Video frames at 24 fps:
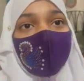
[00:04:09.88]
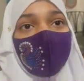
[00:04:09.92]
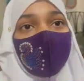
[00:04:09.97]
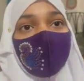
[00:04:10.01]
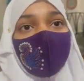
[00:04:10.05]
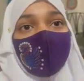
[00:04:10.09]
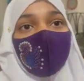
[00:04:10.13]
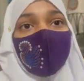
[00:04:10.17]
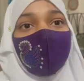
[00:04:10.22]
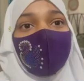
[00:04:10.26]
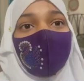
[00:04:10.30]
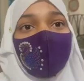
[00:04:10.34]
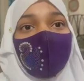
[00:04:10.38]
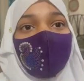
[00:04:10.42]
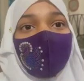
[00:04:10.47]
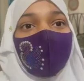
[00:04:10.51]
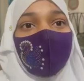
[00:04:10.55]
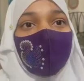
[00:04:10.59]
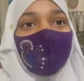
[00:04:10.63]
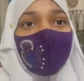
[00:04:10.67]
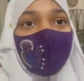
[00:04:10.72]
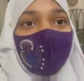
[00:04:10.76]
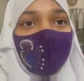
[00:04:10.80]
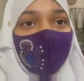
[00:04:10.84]
নেই
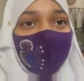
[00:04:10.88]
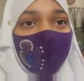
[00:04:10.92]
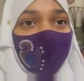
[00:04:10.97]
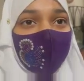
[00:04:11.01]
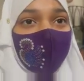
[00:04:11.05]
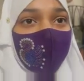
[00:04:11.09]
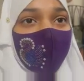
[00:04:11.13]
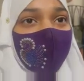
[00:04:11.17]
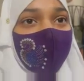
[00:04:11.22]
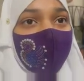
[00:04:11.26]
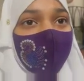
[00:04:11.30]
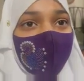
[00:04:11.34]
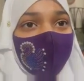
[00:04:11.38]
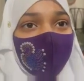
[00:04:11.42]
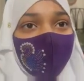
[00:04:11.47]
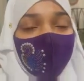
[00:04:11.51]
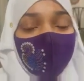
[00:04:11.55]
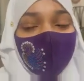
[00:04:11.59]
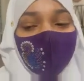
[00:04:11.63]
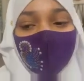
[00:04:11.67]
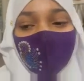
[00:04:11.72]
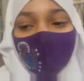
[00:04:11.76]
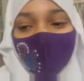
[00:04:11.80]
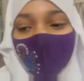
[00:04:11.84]
এখন আমার নিরাপত্তা
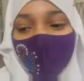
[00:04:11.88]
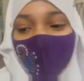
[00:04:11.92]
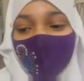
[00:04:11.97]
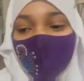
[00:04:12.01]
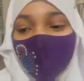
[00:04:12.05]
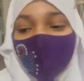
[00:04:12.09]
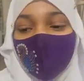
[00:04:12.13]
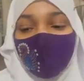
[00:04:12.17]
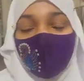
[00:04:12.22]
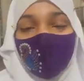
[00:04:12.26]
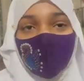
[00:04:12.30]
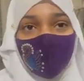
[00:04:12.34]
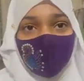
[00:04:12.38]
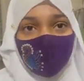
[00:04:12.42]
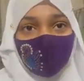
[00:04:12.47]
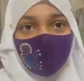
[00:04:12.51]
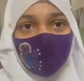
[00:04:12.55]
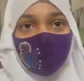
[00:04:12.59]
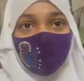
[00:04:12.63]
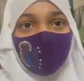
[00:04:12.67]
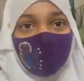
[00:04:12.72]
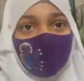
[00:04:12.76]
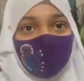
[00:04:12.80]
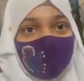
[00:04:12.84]
দরকার আমি যে পড়াশোনা
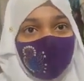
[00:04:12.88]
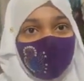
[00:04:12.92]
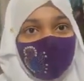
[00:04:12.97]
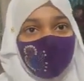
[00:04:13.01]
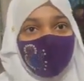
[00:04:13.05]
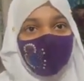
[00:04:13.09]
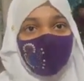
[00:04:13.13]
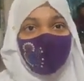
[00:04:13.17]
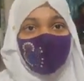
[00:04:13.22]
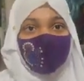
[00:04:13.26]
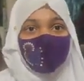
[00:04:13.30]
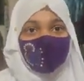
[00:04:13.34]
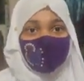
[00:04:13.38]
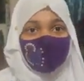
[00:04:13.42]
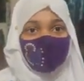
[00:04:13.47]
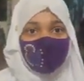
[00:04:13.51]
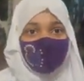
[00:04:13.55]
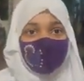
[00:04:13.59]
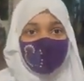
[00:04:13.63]
করতেছি কলেজে